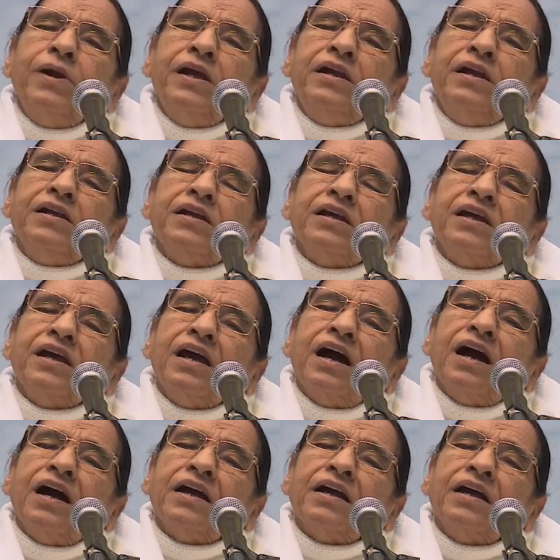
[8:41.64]
மேலும்
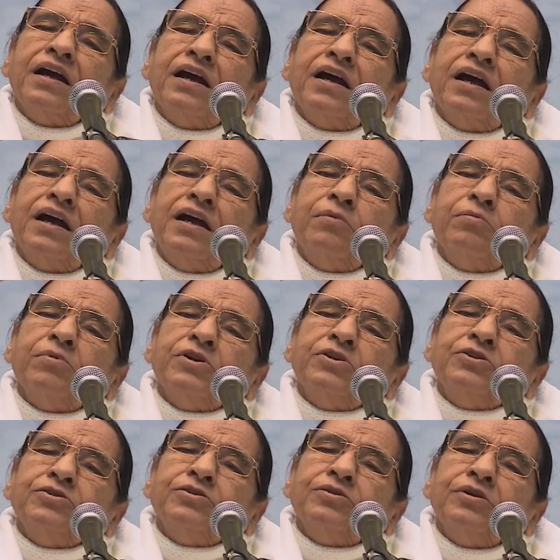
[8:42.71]
பல விதமான
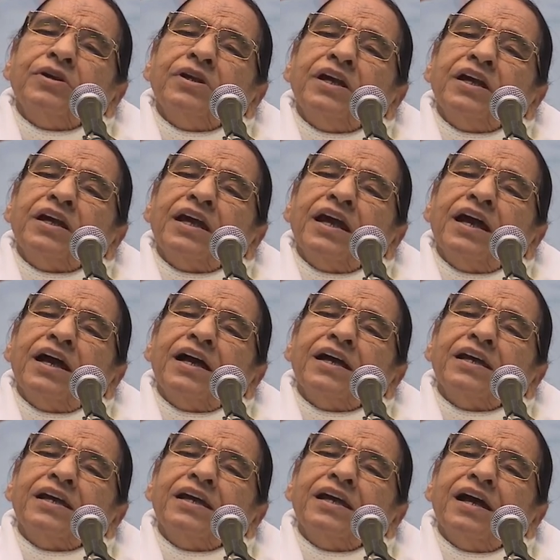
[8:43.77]
மேலும்
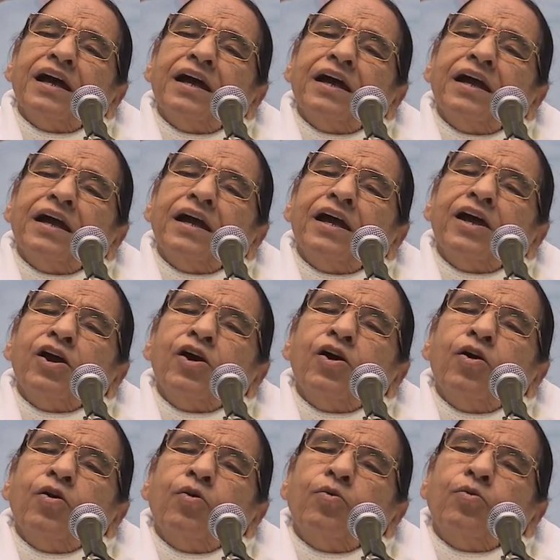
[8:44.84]
கீழுமான அவஸ்தை
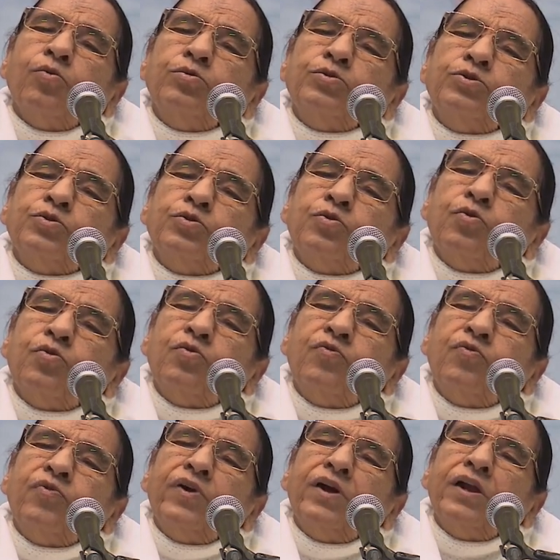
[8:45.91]
ஏற்பட்டு
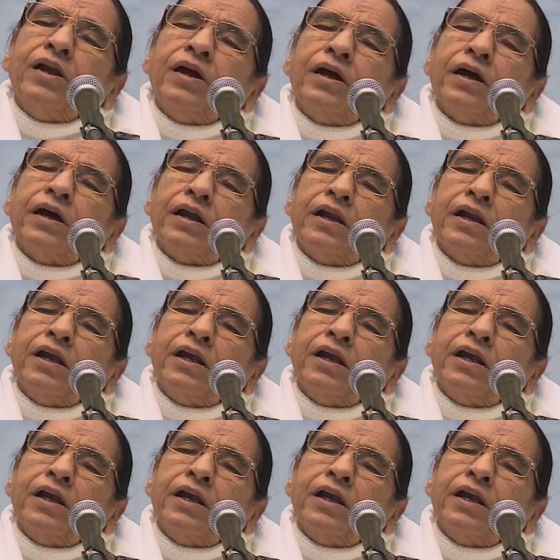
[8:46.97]
கொண்டிருக்கிறது